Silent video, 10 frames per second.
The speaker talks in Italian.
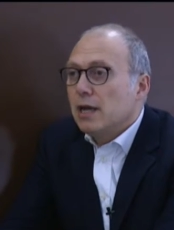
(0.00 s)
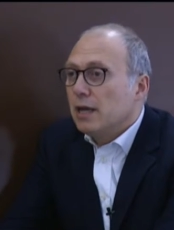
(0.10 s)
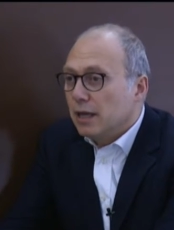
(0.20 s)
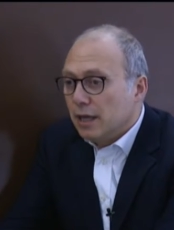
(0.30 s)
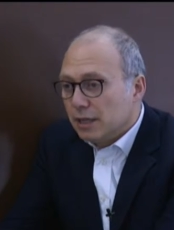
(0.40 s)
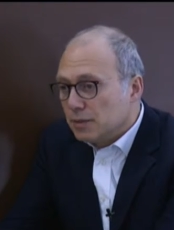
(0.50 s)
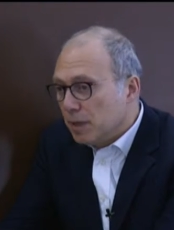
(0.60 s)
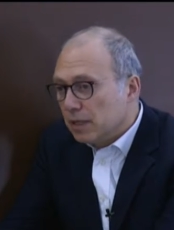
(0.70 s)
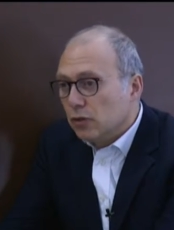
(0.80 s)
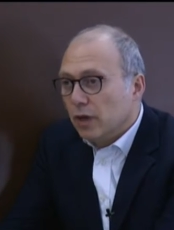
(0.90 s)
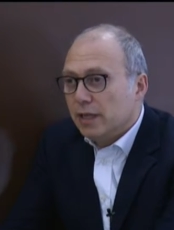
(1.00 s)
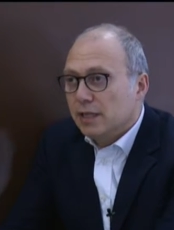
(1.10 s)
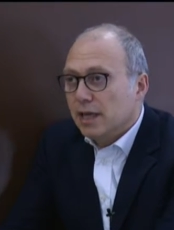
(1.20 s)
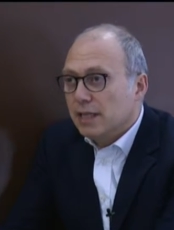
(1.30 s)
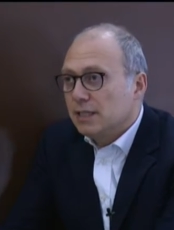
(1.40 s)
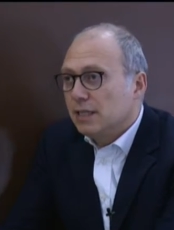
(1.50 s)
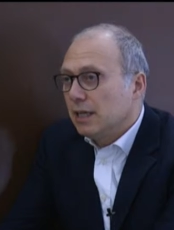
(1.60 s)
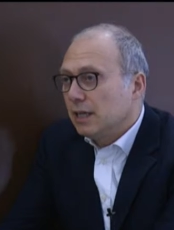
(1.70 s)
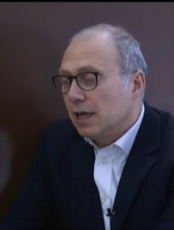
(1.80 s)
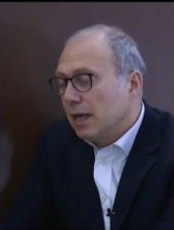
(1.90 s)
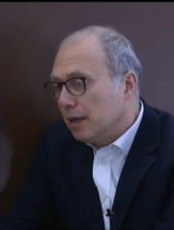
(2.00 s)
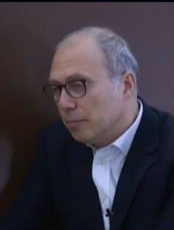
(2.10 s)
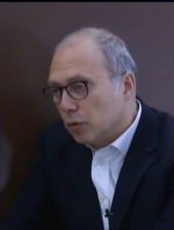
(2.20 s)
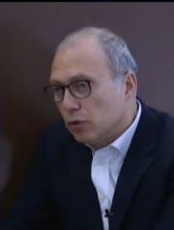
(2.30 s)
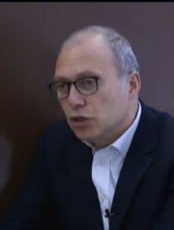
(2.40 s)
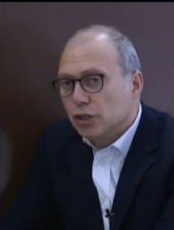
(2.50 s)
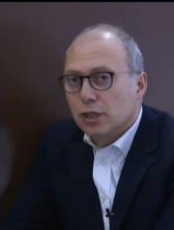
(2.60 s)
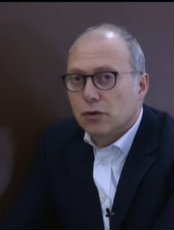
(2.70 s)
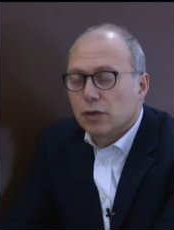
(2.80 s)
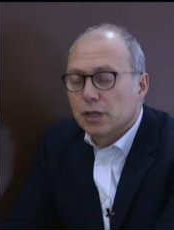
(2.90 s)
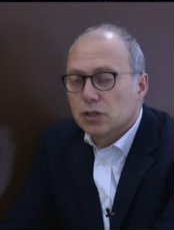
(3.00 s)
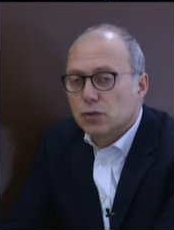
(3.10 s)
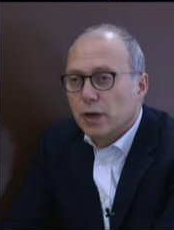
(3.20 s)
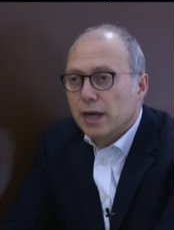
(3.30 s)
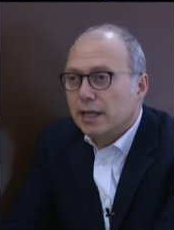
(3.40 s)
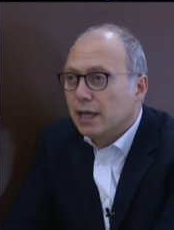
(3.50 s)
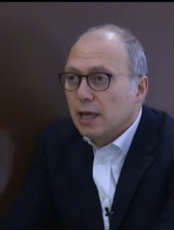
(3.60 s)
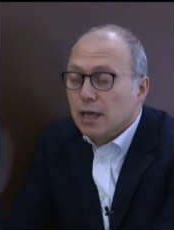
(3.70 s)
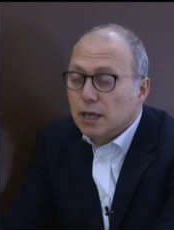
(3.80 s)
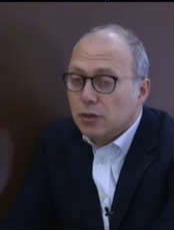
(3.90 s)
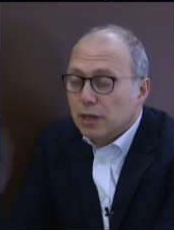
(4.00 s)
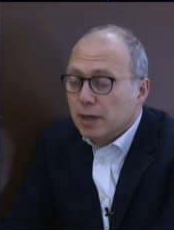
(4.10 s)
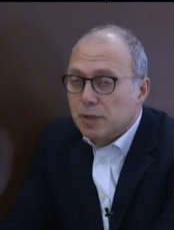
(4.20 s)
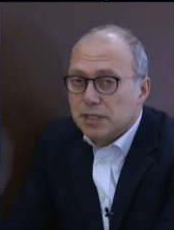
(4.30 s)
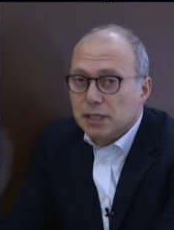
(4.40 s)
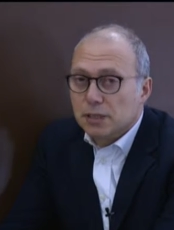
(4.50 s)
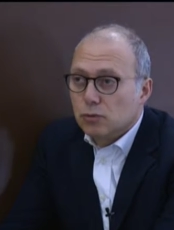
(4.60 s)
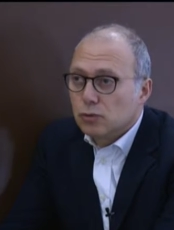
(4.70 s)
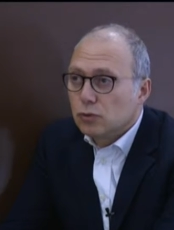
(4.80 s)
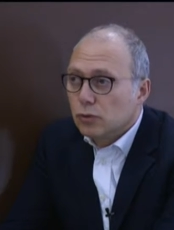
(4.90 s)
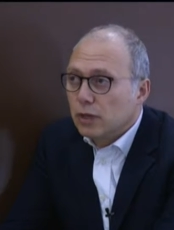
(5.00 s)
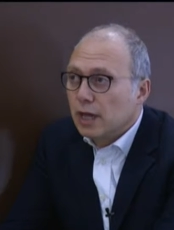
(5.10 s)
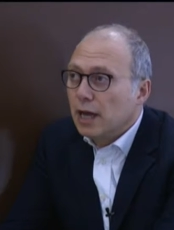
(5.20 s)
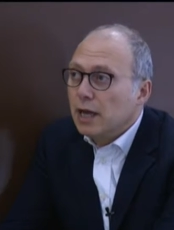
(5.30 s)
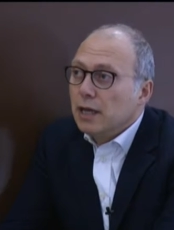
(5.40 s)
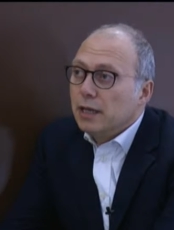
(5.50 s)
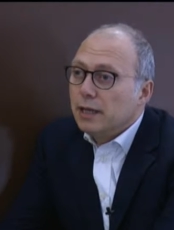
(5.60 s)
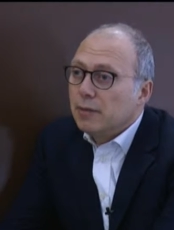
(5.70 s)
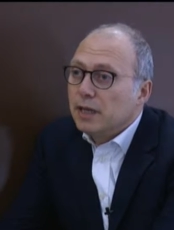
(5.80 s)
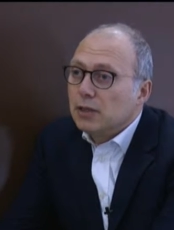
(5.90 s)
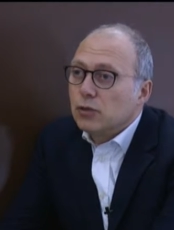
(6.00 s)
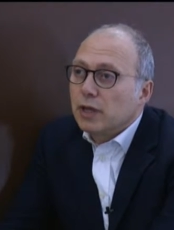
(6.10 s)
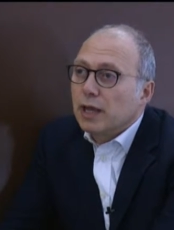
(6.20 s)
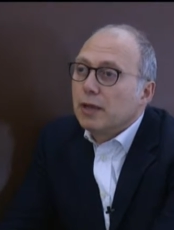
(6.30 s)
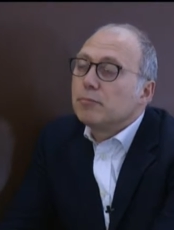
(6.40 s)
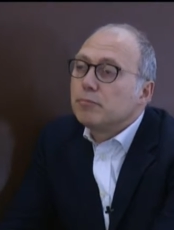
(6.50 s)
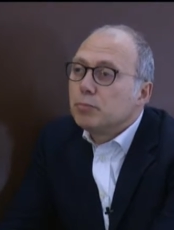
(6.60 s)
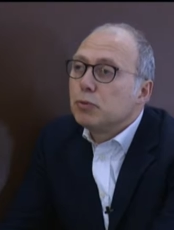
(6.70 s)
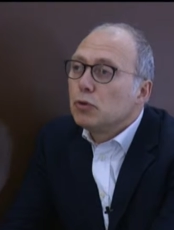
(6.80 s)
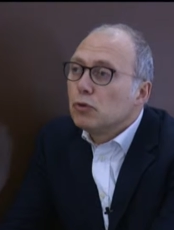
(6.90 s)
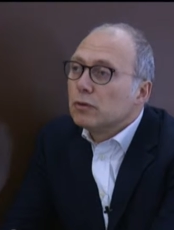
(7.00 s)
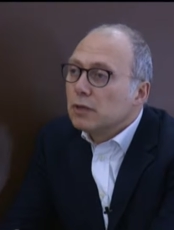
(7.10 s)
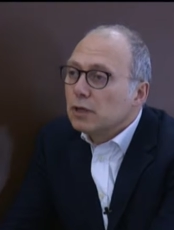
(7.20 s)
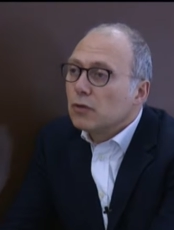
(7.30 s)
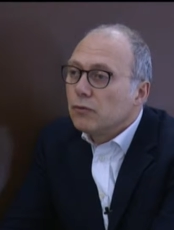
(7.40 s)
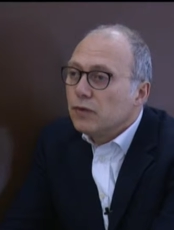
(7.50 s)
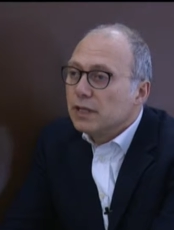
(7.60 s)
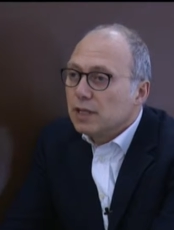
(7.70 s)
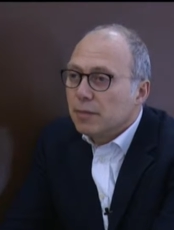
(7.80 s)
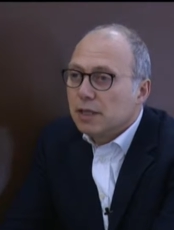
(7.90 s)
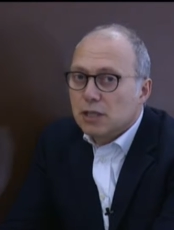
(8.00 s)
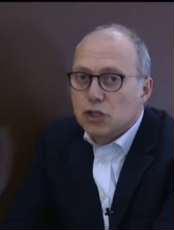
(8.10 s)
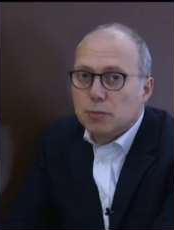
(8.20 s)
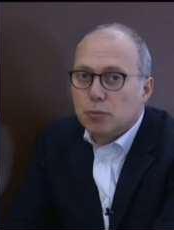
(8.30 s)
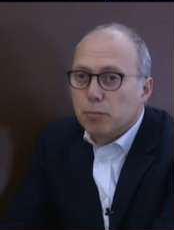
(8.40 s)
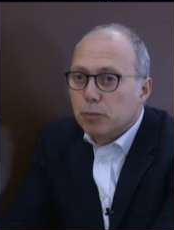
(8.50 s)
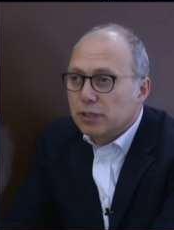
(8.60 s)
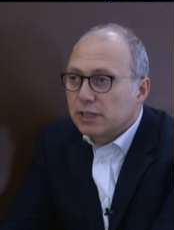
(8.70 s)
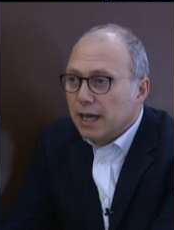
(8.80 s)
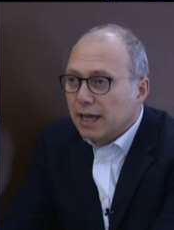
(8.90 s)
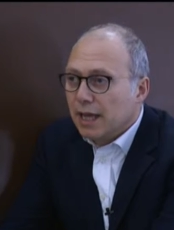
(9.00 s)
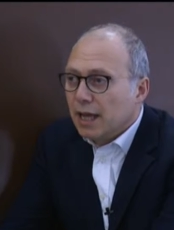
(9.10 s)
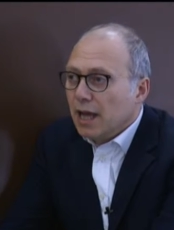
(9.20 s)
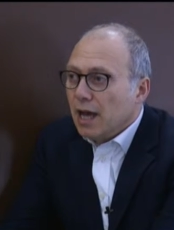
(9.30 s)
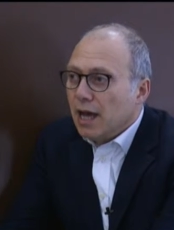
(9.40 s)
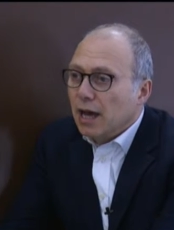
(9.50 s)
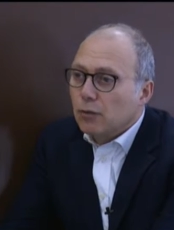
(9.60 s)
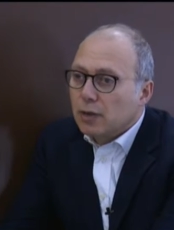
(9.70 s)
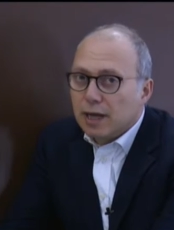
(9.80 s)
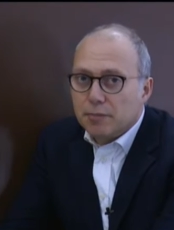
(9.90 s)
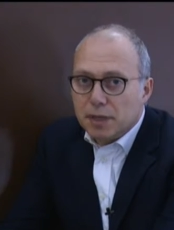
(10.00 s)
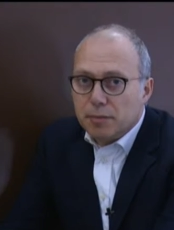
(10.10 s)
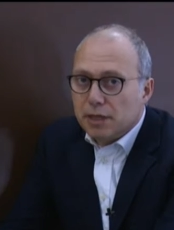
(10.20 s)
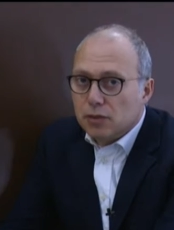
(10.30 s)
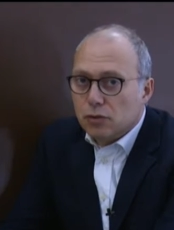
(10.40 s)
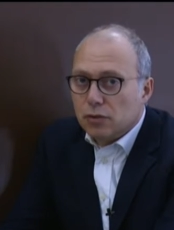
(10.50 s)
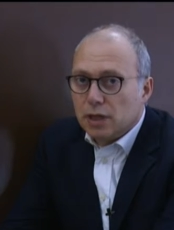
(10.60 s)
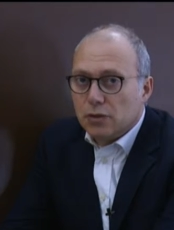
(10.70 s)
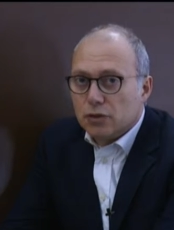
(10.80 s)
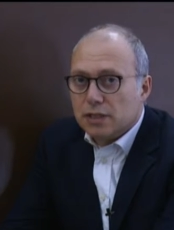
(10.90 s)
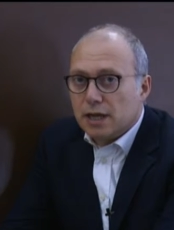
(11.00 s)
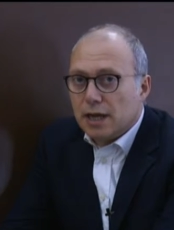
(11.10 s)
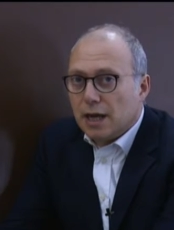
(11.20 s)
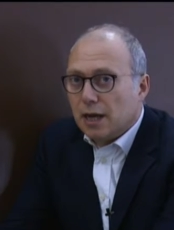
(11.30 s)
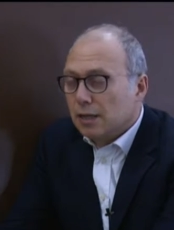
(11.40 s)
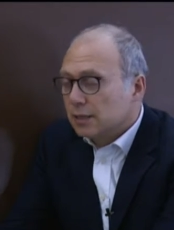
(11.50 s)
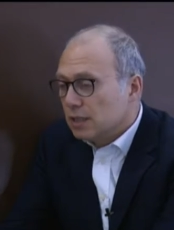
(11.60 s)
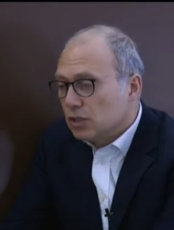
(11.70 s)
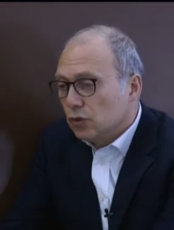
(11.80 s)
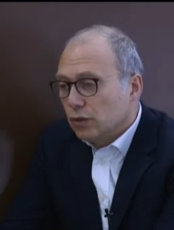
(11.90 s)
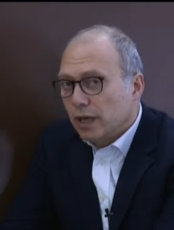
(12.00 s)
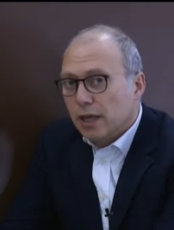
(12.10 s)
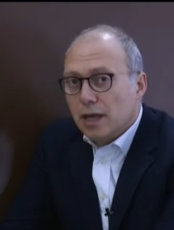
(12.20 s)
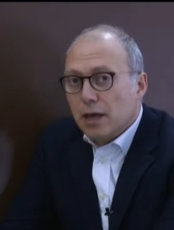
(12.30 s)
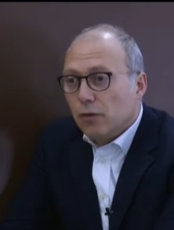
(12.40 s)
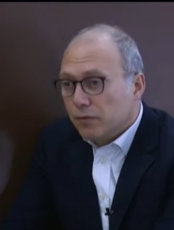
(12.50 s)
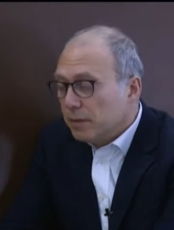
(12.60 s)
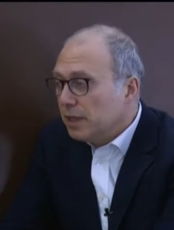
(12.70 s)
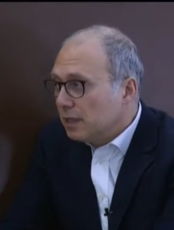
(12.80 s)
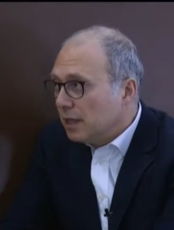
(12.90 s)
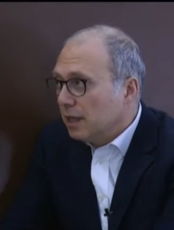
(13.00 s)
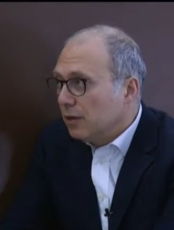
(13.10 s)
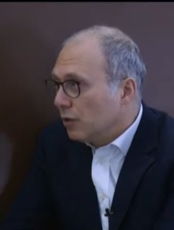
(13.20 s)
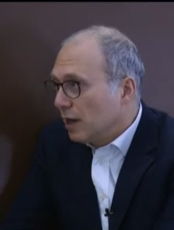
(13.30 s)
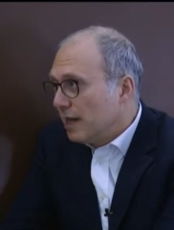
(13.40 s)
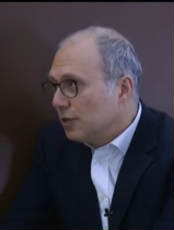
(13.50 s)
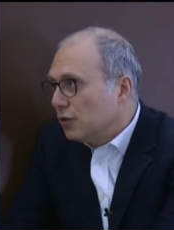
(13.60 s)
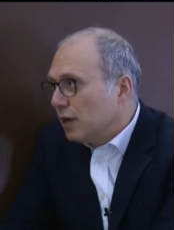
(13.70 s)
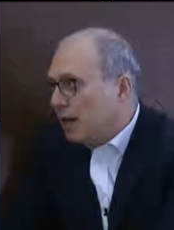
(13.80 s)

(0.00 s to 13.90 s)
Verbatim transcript: eh, rispetto alle tesi e agli approcci congressuali, credo credo che rappresenti tuttora l'elemento che più eh, convintamente ci può portare a un cambiamento nella nostra nazione. Ovviamente Orlando